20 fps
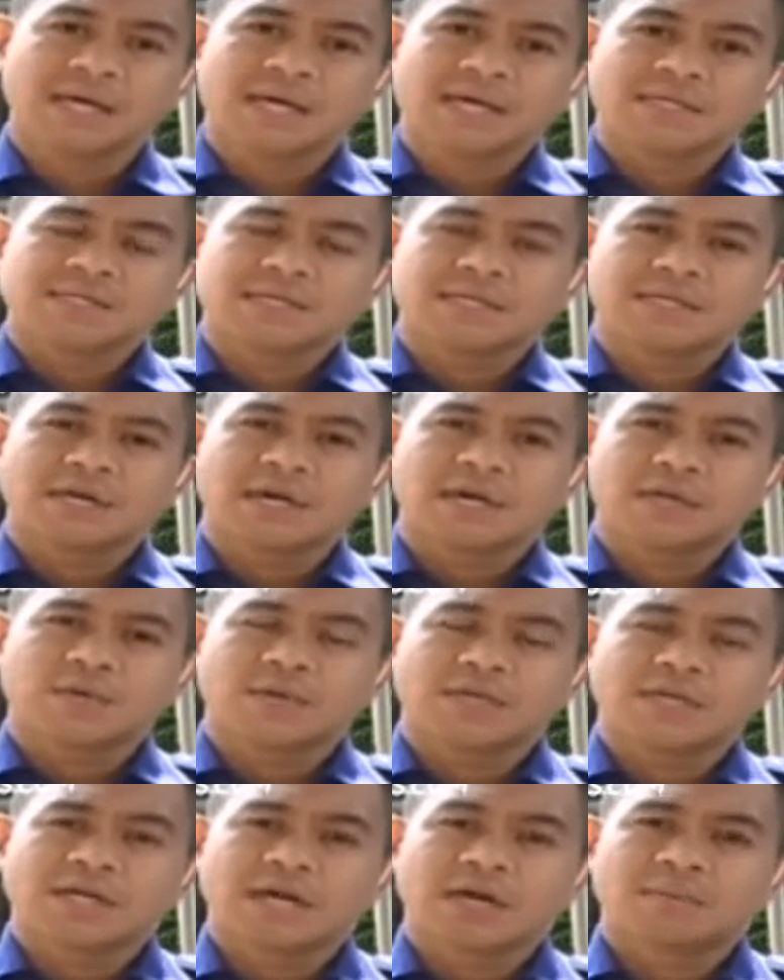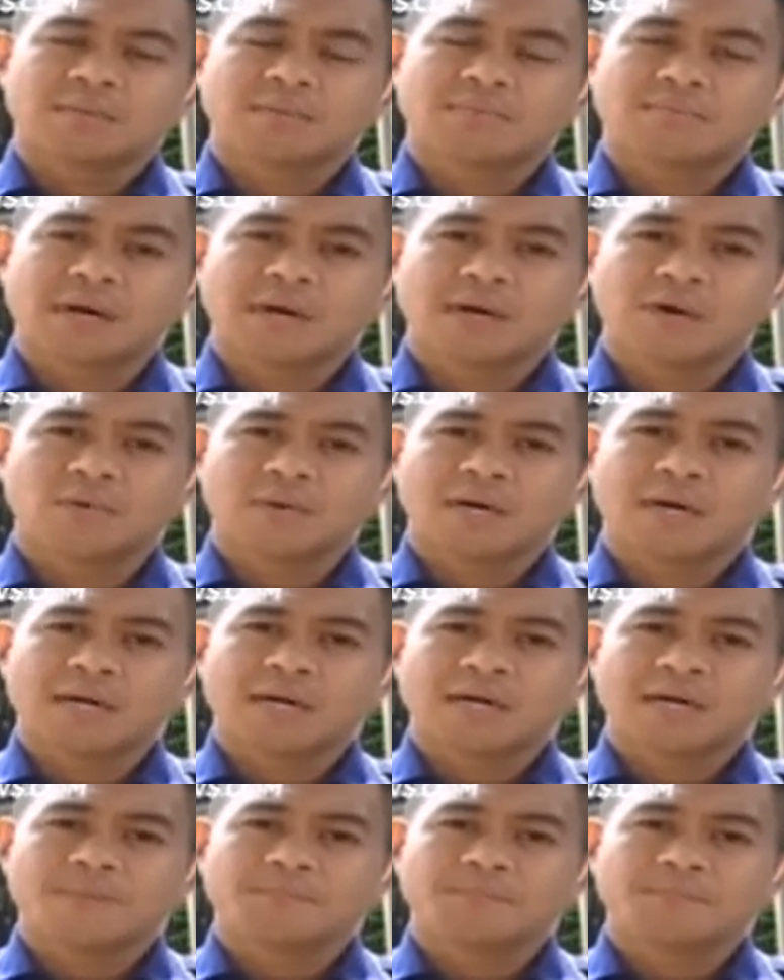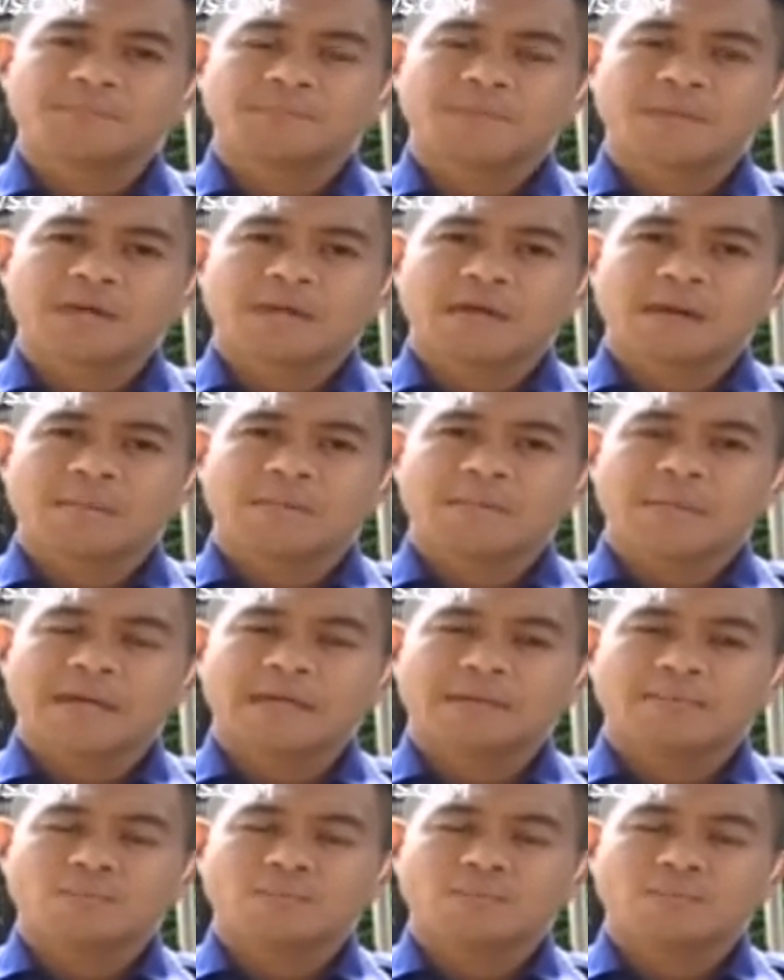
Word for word: sehingga keluarga membawa Mike